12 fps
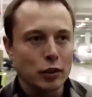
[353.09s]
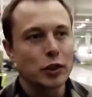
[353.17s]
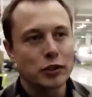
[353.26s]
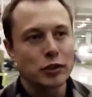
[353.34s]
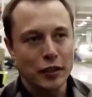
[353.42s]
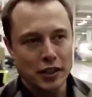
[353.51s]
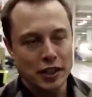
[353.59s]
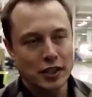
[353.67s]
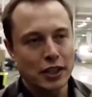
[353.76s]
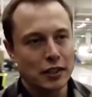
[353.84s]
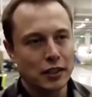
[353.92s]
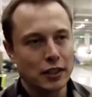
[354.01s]
と、
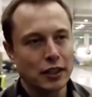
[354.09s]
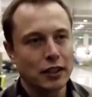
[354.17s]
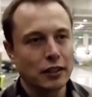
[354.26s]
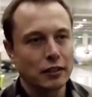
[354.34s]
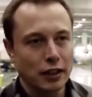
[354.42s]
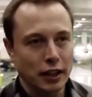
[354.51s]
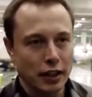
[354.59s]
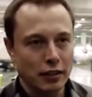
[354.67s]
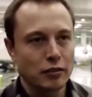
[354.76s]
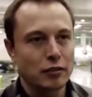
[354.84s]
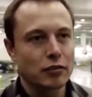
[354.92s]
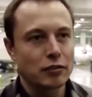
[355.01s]
あのー、まあ、
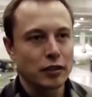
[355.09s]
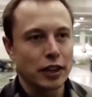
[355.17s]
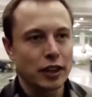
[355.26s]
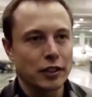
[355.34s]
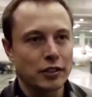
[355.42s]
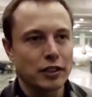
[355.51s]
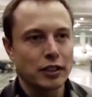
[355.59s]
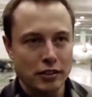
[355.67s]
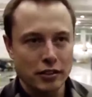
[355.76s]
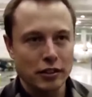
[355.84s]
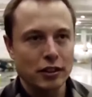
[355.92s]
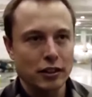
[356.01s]
テスラ自
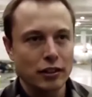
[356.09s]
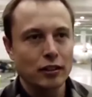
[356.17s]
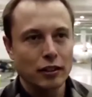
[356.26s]
体にね、